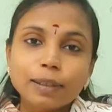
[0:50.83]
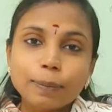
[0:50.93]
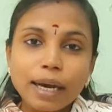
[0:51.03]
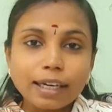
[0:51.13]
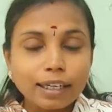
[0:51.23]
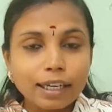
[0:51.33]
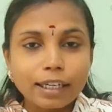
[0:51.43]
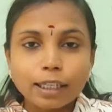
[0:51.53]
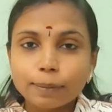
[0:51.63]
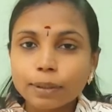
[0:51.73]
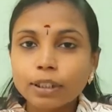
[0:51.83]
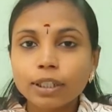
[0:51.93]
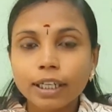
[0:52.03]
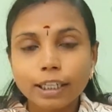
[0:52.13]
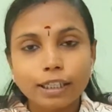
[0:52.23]
பேக்கரி ஐட்டம்
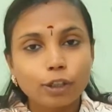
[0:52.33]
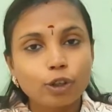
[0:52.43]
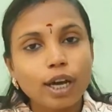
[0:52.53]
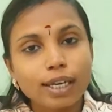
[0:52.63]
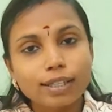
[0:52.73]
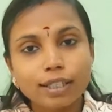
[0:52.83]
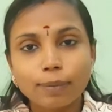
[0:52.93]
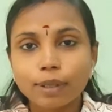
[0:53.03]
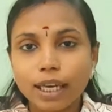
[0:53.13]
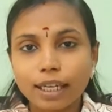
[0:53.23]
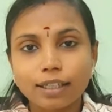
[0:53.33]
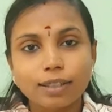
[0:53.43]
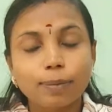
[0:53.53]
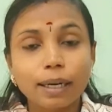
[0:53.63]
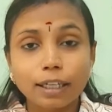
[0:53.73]
எடுத்துக்கிட்டோன்னா ஐஸ்கிரீம் கேக்கு
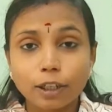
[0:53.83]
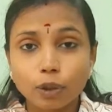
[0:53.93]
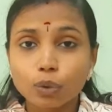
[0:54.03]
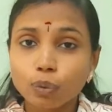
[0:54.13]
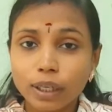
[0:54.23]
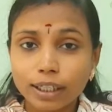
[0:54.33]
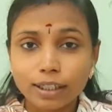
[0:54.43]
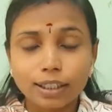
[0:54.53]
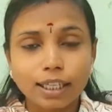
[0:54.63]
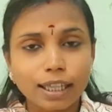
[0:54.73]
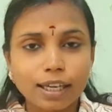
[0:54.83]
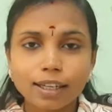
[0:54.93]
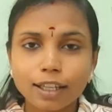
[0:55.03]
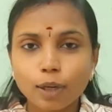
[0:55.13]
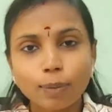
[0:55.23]
பலகாரம் ஸ்வீட்டு எதாக
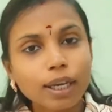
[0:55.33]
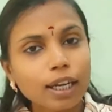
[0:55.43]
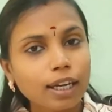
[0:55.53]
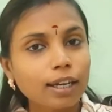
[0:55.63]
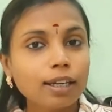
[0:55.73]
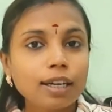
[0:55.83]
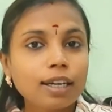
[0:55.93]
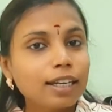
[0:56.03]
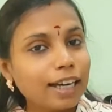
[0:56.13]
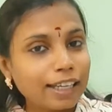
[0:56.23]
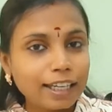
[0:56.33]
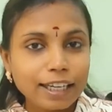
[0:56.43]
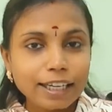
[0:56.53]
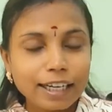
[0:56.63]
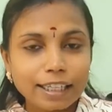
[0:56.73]
இருந்தாலுமே எல்லா
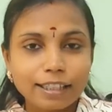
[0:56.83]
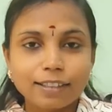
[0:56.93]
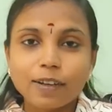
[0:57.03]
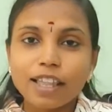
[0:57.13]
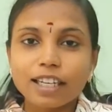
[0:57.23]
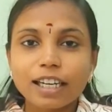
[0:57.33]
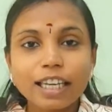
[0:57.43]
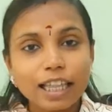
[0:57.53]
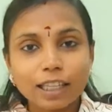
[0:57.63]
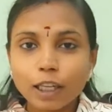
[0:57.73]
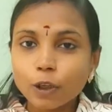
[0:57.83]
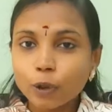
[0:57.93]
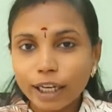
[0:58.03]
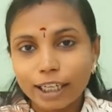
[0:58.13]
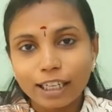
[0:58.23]
கடைகள்லேயே கிடைக்கிது அதனால் எதாக இருந்தாலும்
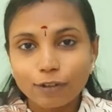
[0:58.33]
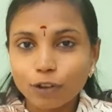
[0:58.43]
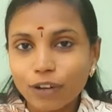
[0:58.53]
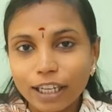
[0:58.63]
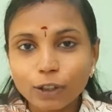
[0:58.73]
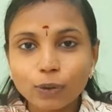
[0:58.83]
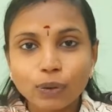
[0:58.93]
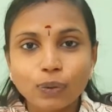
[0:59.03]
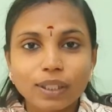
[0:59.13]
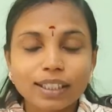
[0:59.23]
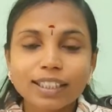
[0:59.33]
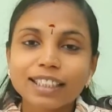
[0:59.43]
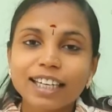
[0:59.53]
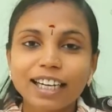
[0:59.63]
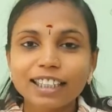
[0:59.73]
கேட்டால் இவர் வாங்கி கொடுத்துருவாரு
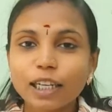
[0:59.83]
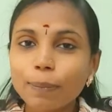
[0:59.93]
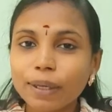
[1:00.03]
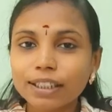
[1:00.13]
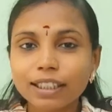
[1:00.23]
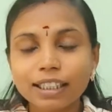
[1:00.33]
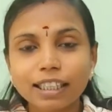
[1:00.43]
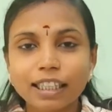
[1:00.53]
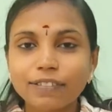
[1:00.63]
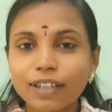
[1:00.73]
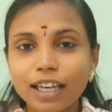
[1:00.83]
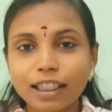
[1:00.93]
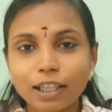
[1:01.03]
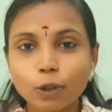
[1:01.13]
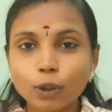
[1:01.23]
அதனால் பெருசாக இந்த தடவை
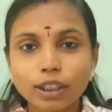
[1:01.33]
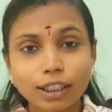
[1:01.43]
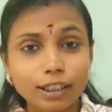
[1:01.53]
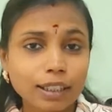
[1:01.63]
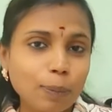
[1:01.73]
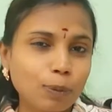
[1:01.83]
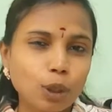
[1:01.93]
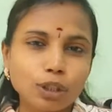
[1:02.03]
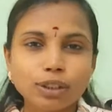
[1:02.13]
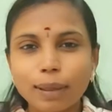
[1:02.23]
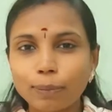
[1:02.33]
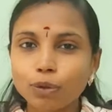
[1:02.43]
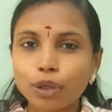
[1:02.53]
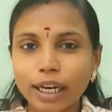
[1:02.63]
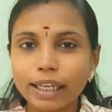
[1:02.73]
அந்தளவுக்கு இது சாப்பிடணும் அது
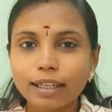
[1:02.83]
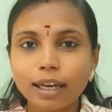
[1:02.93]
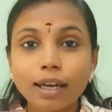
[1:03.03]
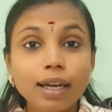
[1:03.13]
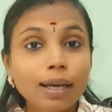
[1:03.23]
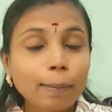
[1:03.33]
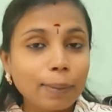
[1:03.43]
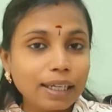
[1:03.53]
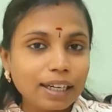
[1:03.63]
சாப்பிட்ணும்னு நினைக்கல பட்